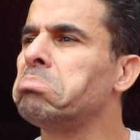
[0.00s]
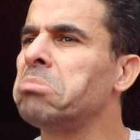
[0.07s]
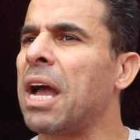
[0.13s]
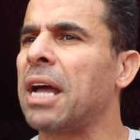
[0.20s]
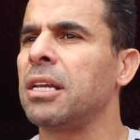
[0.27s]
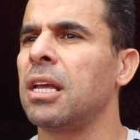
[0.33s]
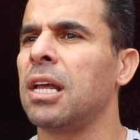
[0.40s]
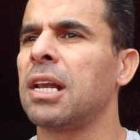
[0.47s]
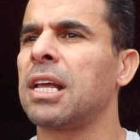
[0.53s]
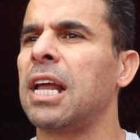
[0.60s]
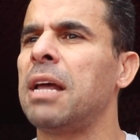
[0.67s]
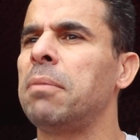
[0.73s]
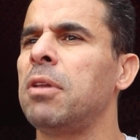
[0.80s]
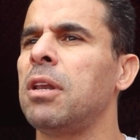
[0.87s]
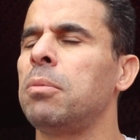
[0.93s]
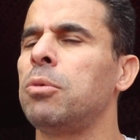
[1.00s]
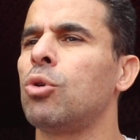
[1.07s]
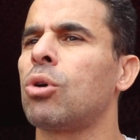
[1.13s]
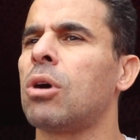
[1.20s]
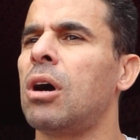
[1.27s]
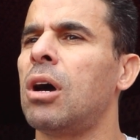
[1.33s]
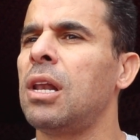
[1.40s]
يعني الكلام اللي
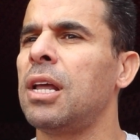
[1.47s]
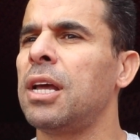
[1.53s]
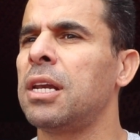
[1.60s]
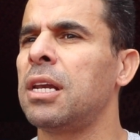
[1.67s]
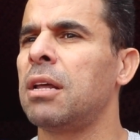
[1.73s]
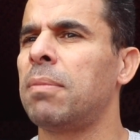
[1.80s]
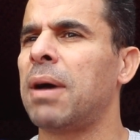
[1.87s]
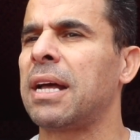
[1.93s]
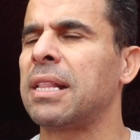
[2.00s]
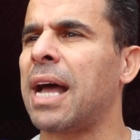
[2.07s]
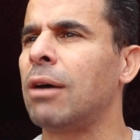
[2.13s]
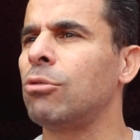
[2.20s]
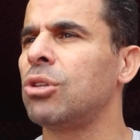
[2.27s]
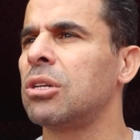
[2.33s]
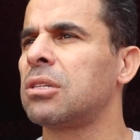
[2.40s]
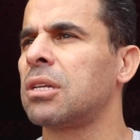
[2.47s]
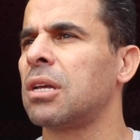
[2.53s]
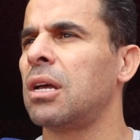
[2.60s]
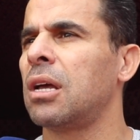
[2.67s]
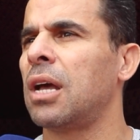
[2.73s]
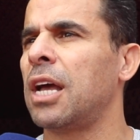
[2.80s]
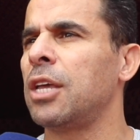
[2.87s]
بيقال ان بعد عوده
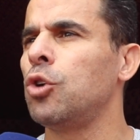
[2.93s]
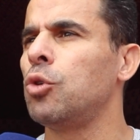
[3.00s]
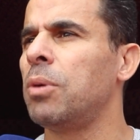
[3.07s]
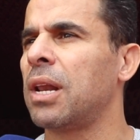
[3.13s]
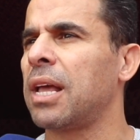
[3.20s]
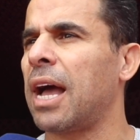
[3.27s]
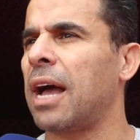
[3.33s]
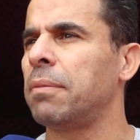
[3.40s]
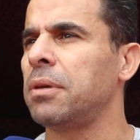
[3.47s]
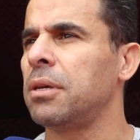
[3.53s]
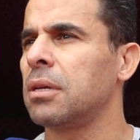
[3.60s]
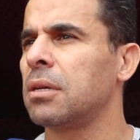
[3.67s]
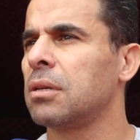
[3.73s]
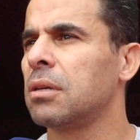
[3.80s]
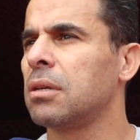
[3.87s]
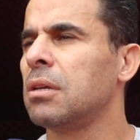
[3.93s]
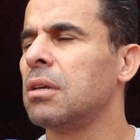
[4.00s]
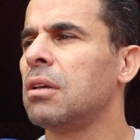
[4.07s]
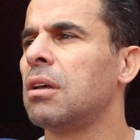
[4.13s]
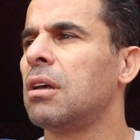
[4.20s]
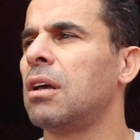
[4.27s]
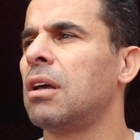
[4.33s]
ايوب الكعبي
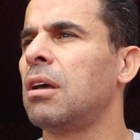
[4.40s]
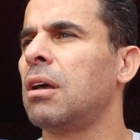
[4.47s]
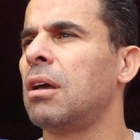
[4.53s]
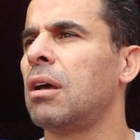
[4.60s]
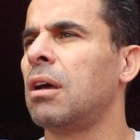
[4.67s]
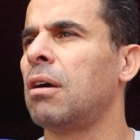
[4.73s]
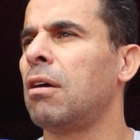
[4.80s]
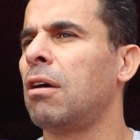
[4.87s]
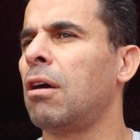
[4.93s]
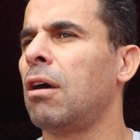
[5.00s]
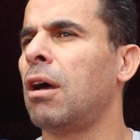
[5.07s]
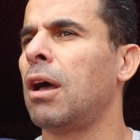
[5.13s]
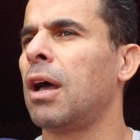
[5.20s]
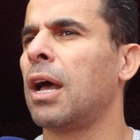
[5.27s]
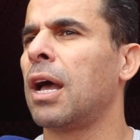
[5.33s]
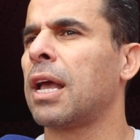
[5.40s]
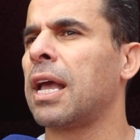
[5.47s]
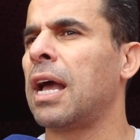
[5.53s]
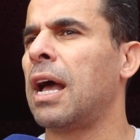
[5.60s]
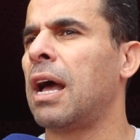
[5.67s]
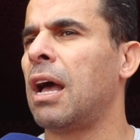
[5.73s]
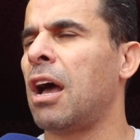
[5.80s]
آه،
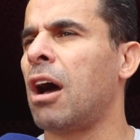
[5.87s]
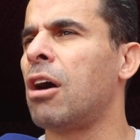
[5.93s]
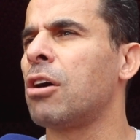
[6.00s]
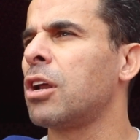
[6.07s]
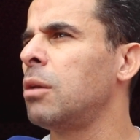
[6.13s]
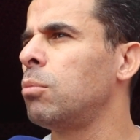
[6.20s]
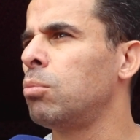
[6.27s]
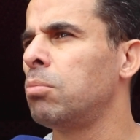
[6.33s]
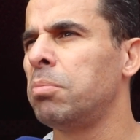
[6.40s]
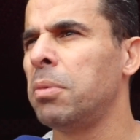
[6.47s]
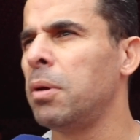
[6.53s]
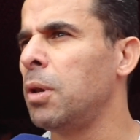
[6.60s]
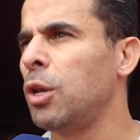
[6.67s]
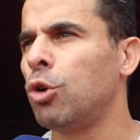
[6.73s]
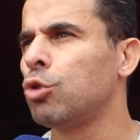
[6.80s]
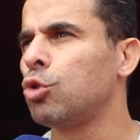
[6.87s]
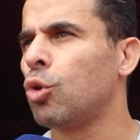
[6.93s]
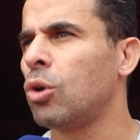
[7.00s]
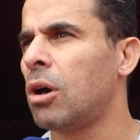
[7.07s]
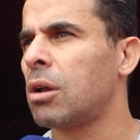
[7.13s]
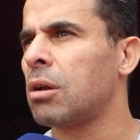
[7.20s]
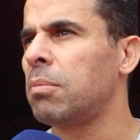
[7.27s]
كاعاره مليون
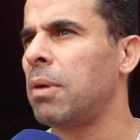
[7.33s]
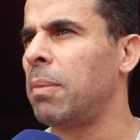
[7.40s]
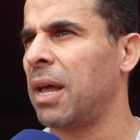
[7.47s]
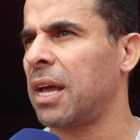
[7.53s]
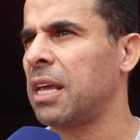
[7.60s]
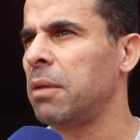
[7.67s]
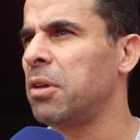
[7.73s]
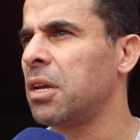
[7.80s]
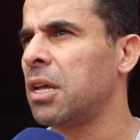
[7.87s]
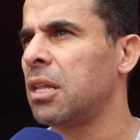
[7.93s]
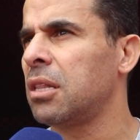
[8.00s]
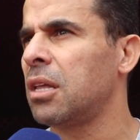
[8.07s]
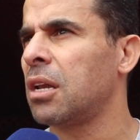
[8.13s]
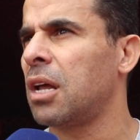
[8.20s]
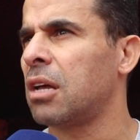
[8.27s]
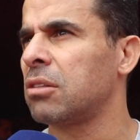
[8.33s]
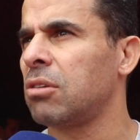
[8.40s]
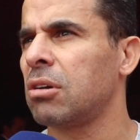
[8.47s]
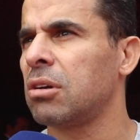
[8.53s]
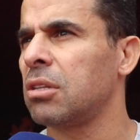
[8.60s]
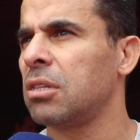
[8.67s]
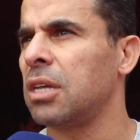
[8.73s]
دولار مبلغ كبير جدا
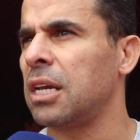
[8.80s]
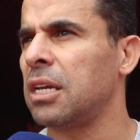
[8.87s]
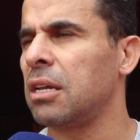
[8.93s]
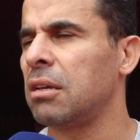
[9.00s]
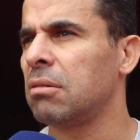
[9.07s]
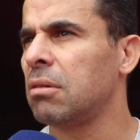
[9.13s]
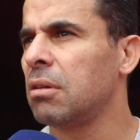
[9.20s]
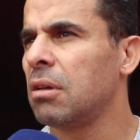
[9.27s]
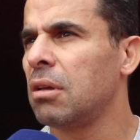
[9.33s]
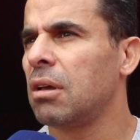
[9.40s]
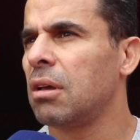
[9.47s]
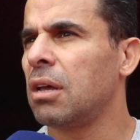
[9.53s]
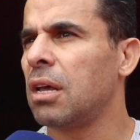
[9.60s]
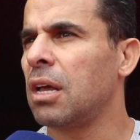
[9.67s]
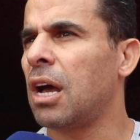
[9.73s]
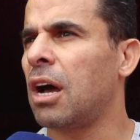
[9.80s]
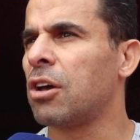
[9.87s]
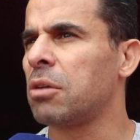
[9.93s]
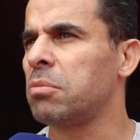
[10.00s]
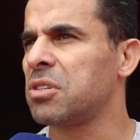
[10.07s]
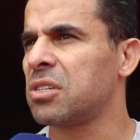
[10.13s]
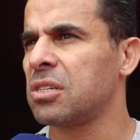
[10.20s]
اعتقد يعني
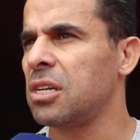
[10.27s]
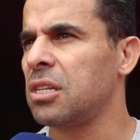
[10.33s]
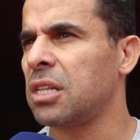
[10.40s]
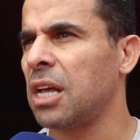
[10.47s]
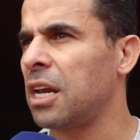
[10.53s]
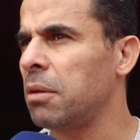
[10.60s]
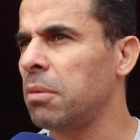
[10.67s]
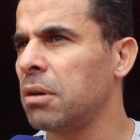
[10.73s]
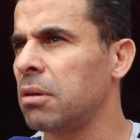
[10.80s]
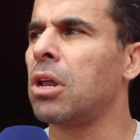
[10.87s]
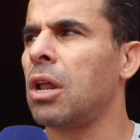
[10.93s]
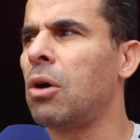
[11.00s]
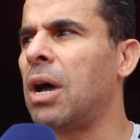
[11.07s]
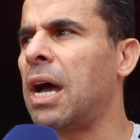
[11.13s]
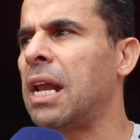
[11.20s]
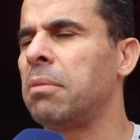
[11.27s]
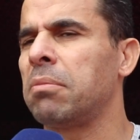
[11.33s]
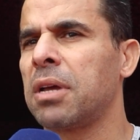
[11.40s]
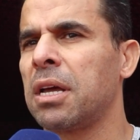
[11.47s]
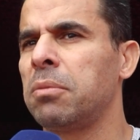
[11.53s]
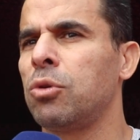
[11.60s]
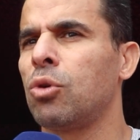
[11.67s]
اعاره من الصين تقريبا الله اعلم
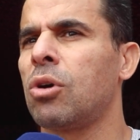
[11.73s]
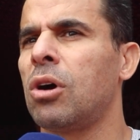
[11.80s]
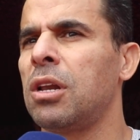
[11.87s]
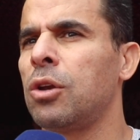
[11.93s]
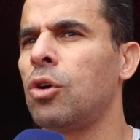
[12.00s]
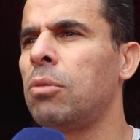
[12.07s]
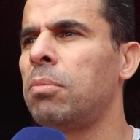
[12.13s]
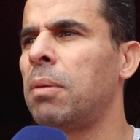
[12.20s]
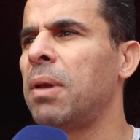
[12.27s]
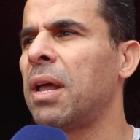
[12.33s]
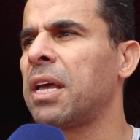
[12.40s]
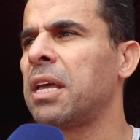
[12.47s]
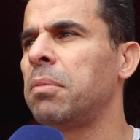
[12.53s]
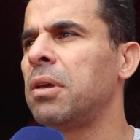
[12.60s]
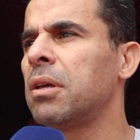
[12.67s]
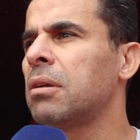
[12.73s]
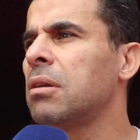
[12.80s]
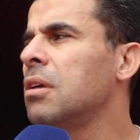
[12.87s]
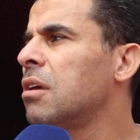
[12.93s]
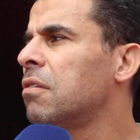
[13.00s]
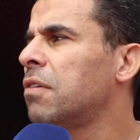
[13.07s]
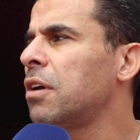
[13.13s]
كان بيقال ان هو مبلغ كبير
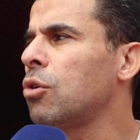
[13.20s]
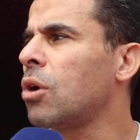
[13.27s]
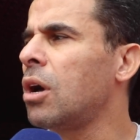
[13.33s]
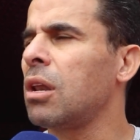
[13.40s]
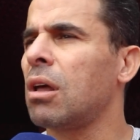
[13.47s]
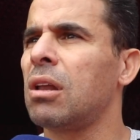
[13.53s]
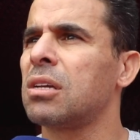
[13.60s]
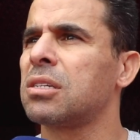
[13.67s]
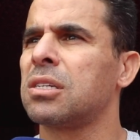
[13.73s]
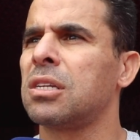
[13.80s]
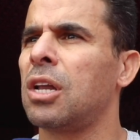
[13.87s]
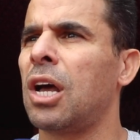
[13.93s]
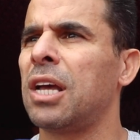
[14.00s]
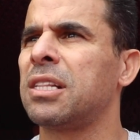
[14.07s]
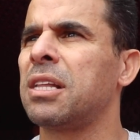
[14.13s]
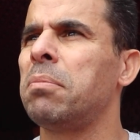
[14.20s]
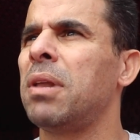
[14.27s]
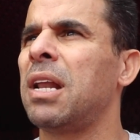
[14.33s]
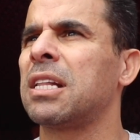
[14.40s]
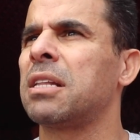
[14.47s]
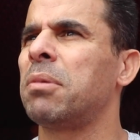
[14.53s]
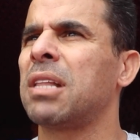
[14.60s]
فيقال خلاص ان هيتم
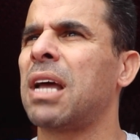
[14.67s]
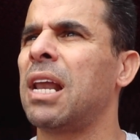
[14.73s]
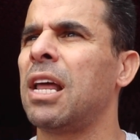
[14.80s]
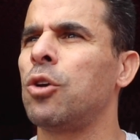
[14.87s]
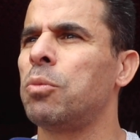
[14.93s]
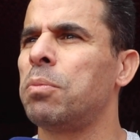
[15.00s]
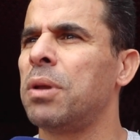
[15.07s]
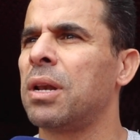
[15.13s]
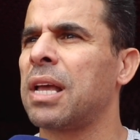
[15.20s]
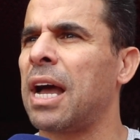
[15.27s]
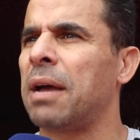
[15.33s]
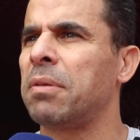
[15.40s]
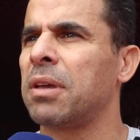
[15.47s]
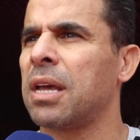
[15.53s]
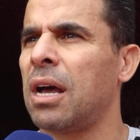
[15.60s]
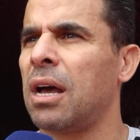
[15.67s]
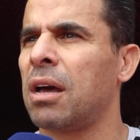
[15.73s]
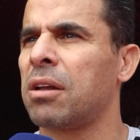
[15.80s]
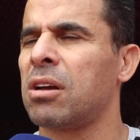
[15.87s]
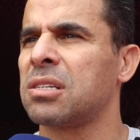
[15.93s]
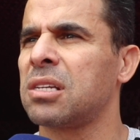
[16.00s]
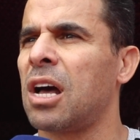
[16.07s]
الاعتماد على ايوب الكعبي
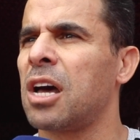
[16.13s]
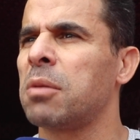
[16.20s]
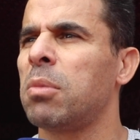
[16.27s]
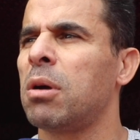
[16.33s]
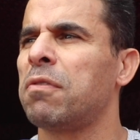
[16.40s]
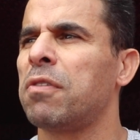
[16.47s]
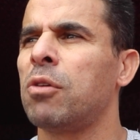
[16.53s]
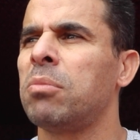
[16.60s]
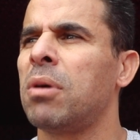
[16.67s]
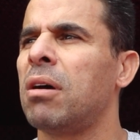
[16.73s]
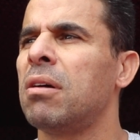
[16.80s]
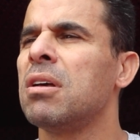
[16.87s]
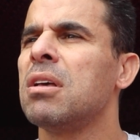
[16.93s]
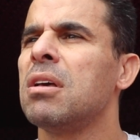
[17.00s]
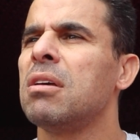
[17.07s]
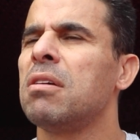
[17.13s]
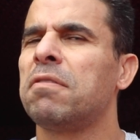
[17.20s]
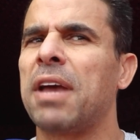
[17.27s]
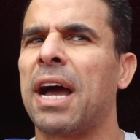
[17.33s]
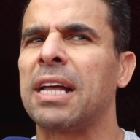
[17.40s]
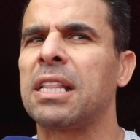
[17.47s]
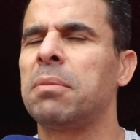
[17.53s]
كراس حربه فهم
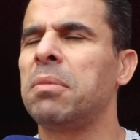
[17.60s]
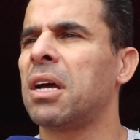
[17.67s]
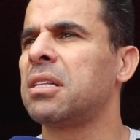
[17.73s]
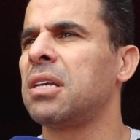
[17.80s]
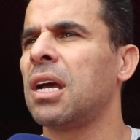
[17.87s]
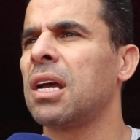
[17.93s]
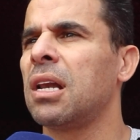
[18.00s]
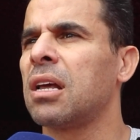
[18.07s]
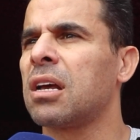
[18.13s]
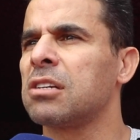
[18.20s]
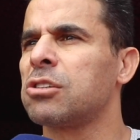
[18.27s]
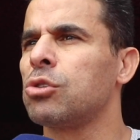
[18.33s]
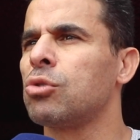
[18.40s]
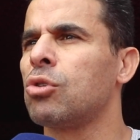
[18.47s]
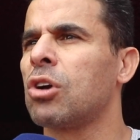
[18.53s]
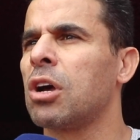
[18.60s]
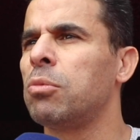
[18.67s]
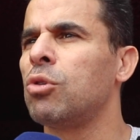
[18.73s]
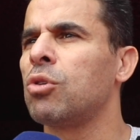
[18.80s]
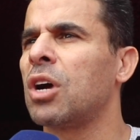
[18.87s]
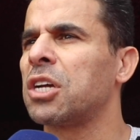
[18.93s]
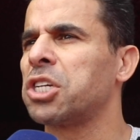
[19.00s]
في عدم احتياج لكاسونجو
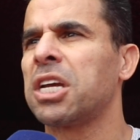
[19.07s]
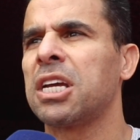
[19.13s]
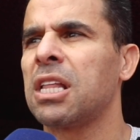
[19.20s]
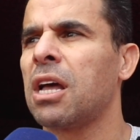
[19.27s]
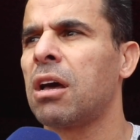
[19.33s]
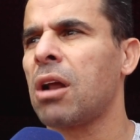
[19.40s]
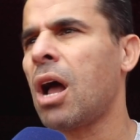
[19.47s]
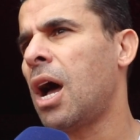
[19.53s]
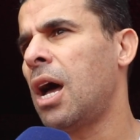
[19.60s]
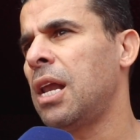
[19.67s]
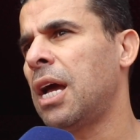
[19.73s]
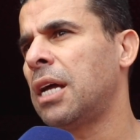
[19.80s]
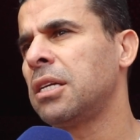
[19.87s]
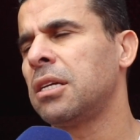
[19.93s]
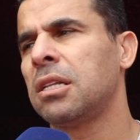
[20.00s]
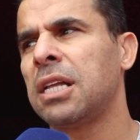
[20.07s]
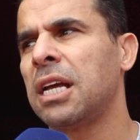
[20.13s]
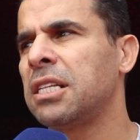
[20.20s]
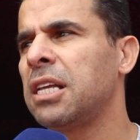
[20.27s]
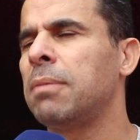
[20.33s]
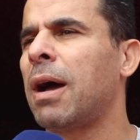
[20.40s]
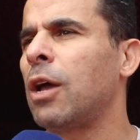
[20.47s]
كابونجو عشان كده رحل يعني
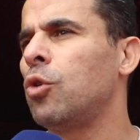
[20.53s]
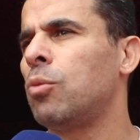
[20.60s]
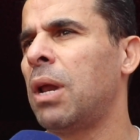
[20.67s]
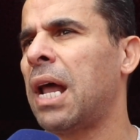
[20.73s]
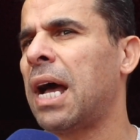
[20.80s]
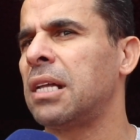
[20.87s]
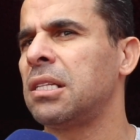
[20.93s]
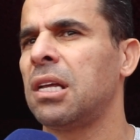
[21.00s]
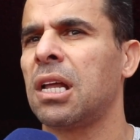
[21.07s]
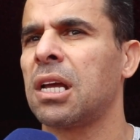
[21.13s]
دي, دي المعلومه اللي عندي